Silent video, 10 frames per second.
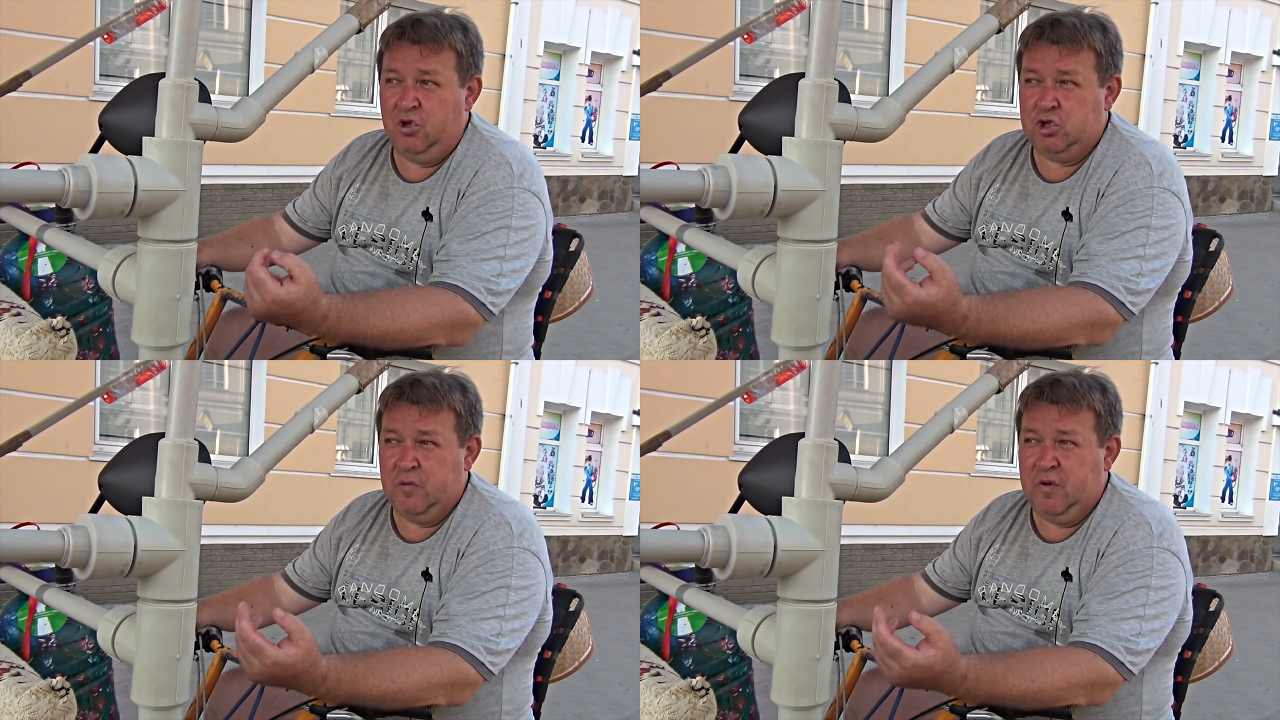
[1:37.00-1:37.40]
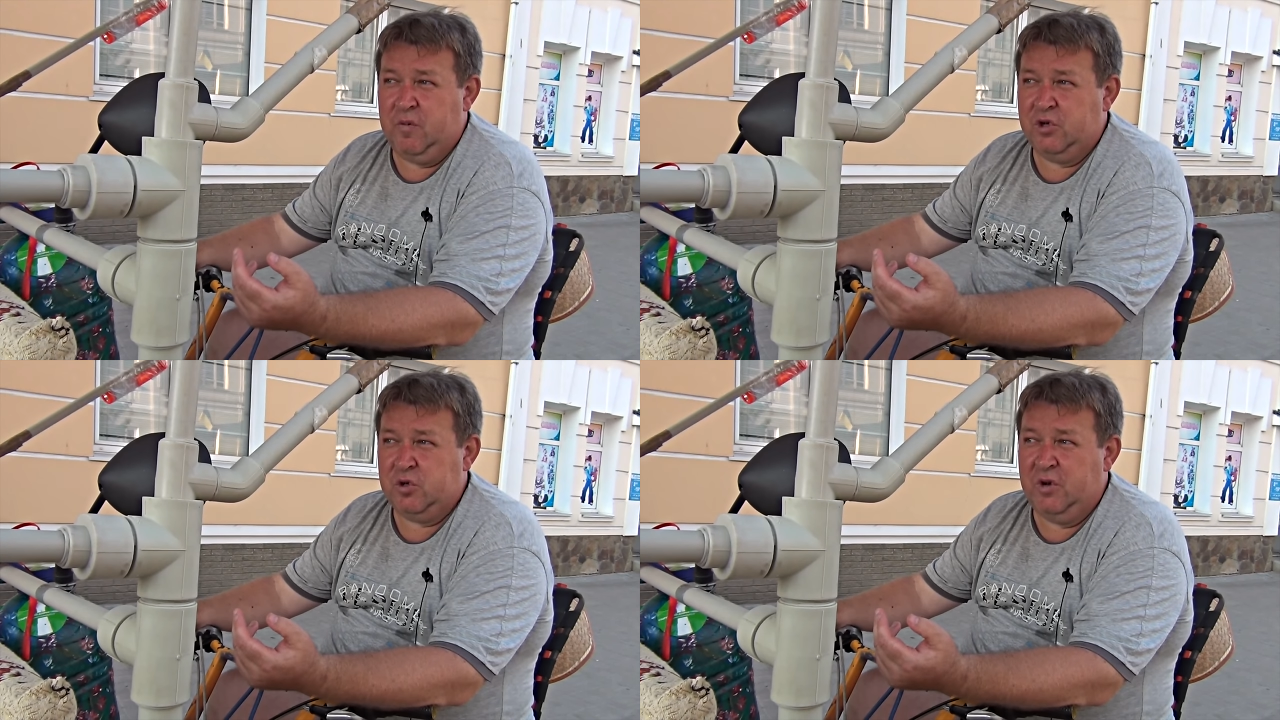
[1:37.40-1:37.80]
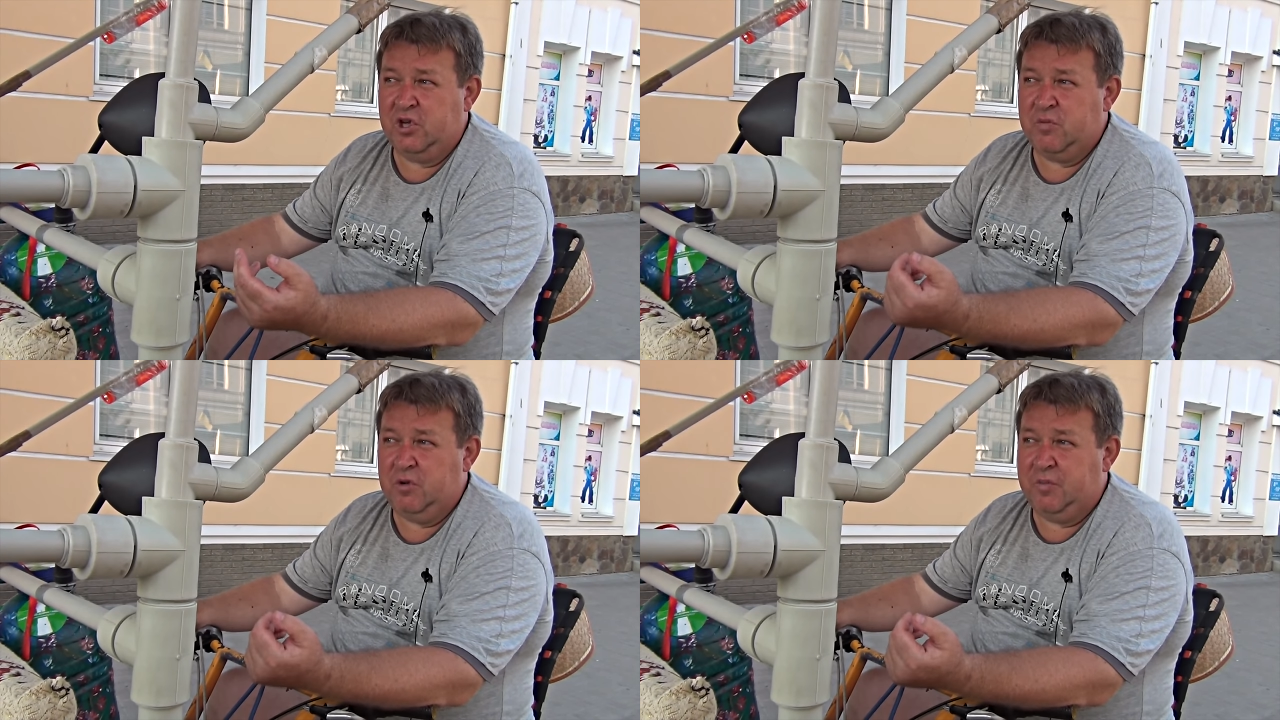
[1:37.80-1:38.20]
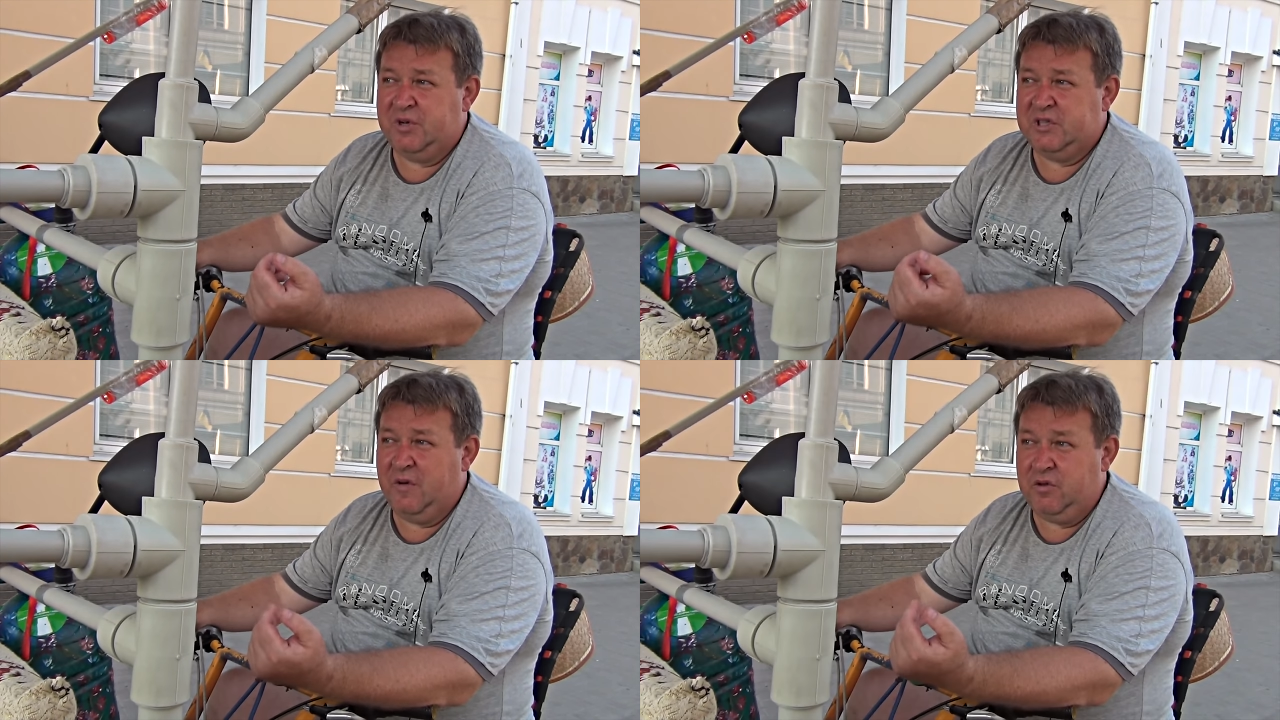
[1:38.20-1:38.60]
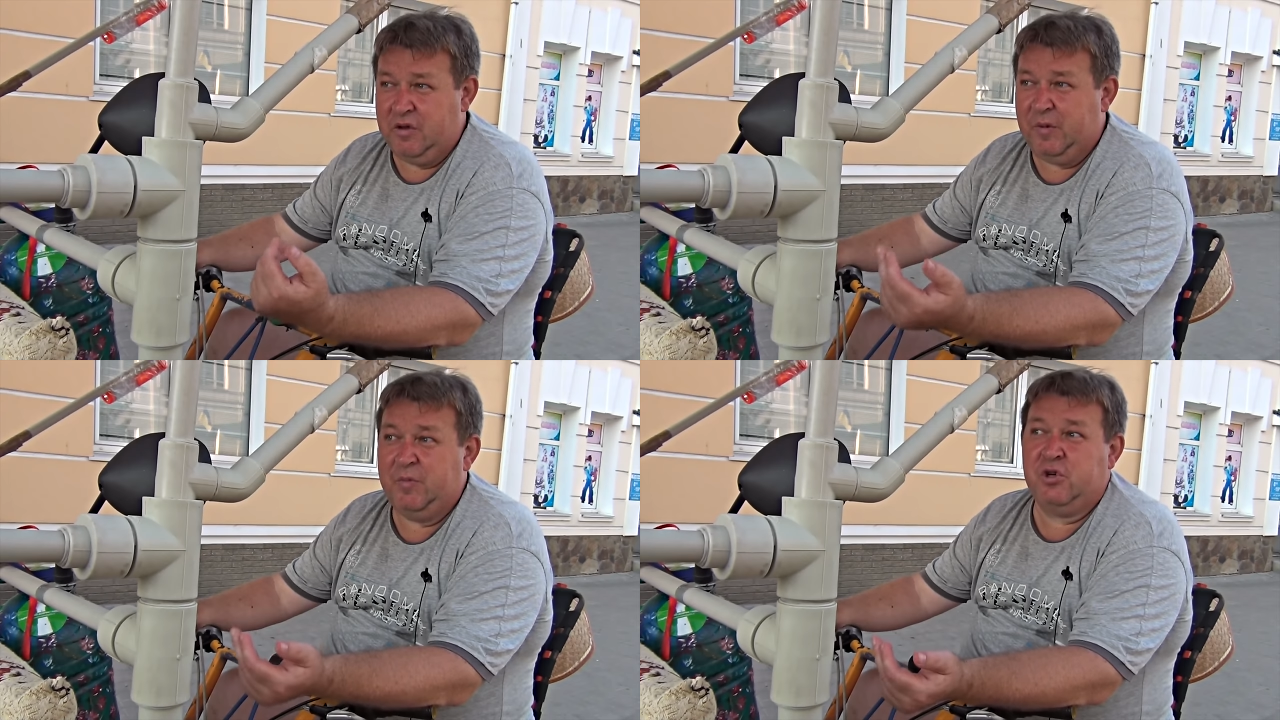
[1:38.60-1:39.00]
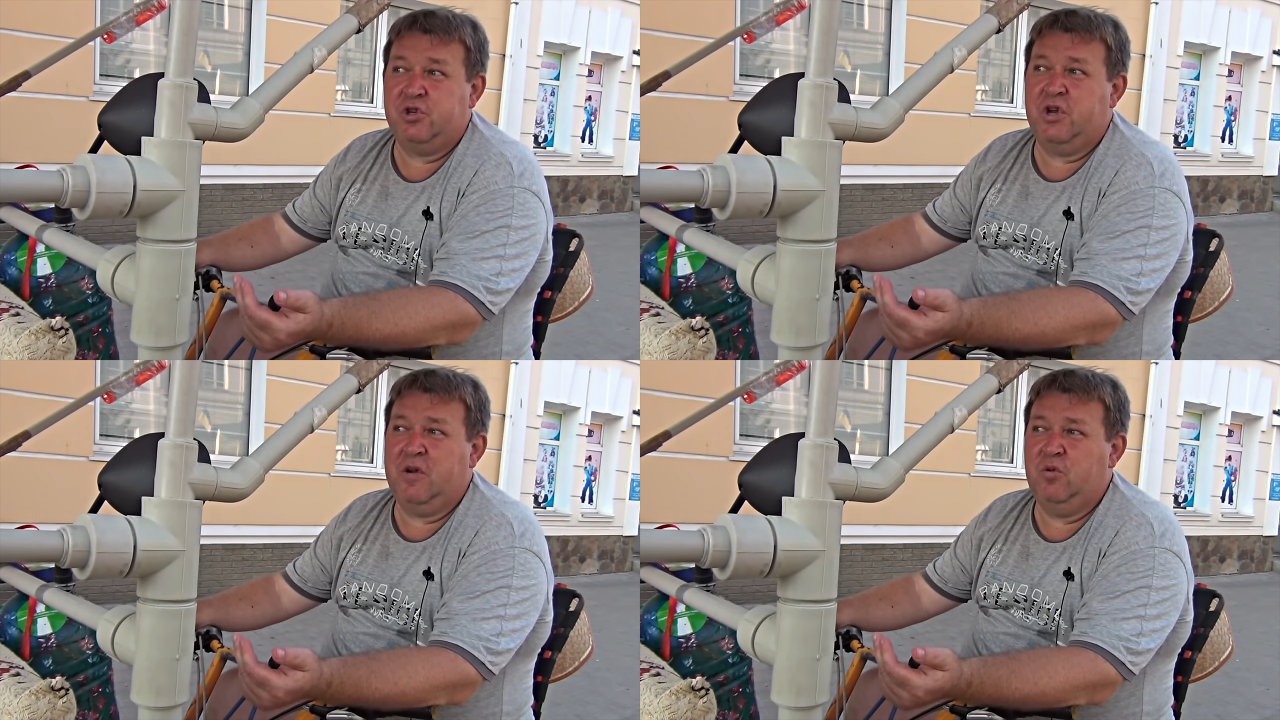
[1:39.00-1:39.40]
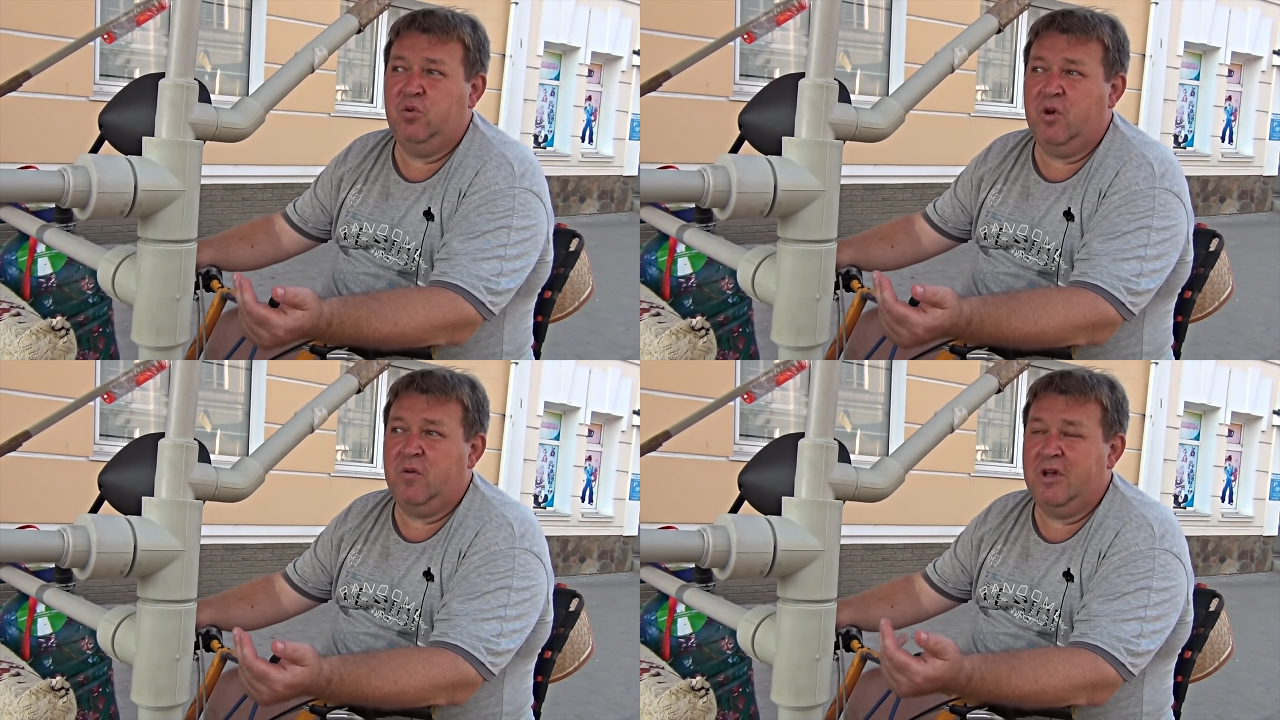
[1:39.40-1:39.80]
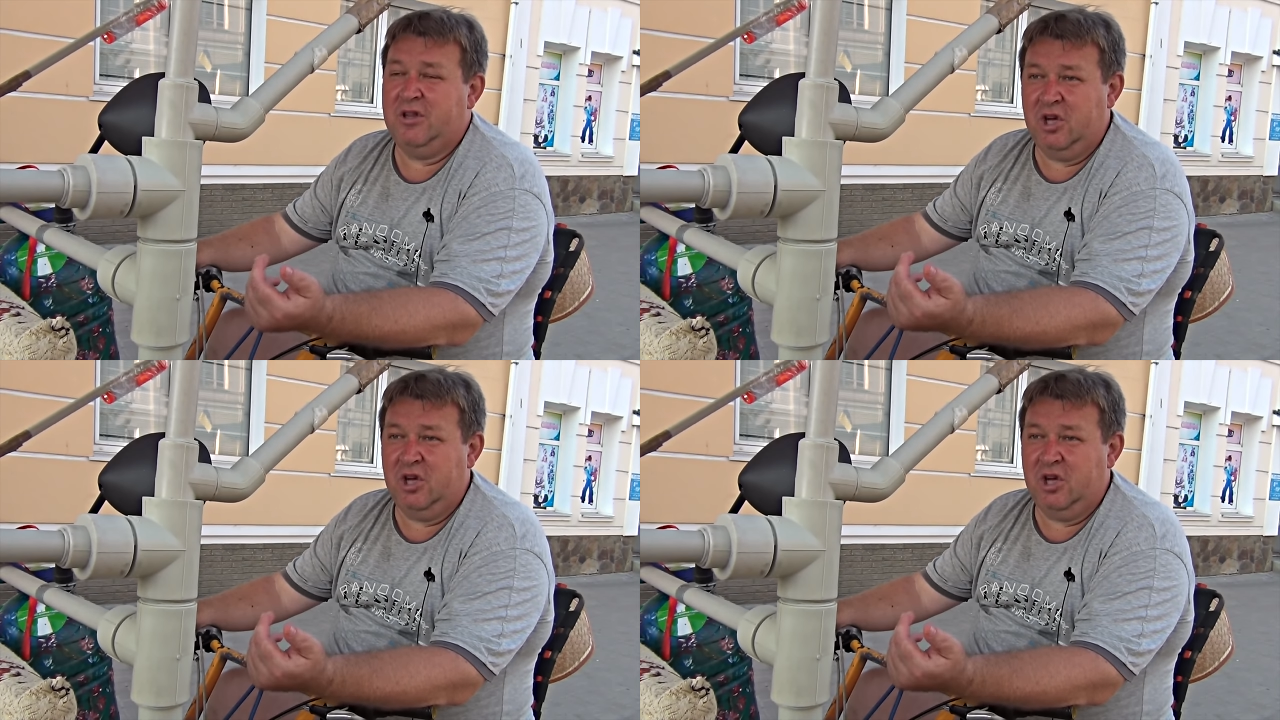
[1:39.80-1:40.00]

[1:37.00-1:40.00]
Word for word: Чтобы, вам, чтобы легче было представить, например, жителям Глухова,